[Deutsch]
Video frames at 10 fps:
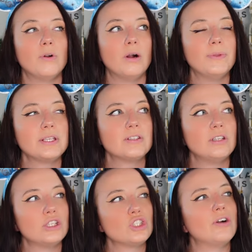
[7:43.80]
kommt das,
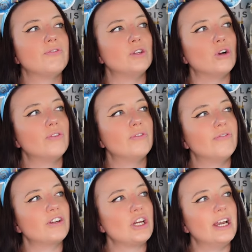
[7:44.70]
er schafft ihr noch
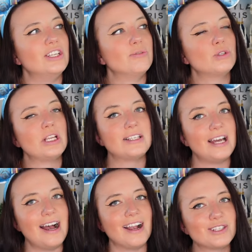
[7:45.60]
wahrscheinlich.
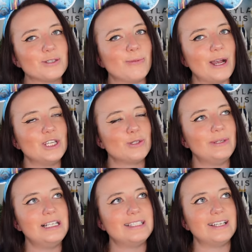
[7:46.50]
Muttertag zum
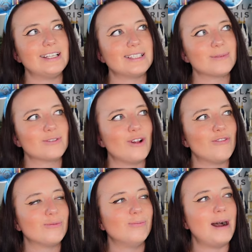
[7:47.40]
Beispiel ist er jetzt am
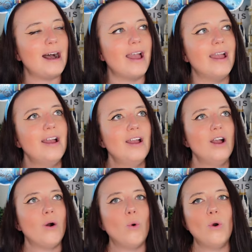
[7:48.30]
12. Mai
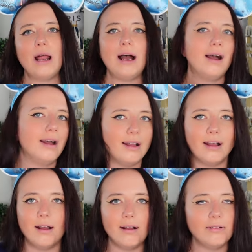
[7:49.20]

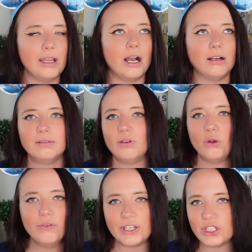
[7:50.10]
oder äh, ja,
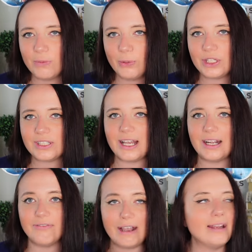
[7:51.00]
irgendwelche
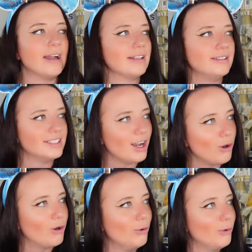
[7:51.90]
Geburtstage, Weihnachten ist ja
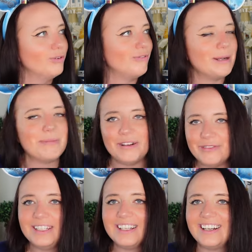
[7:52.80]
auch irgendwann mal
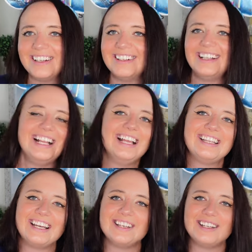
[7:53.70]
wieder.
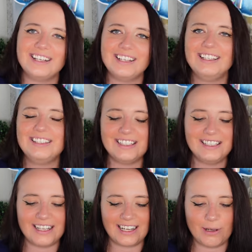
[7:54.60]
Dann äh,
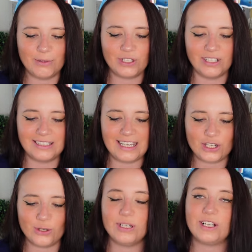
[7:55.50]
sind da, glaube ich, äh, sehr
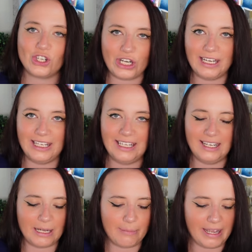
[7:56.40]
schöne Geschenkideen
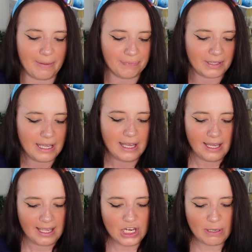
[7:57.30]
dabei.
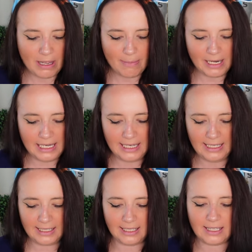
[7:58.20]
Ich habe einmal hier
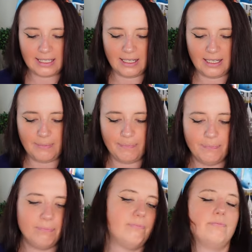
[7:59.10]
dieses ähm,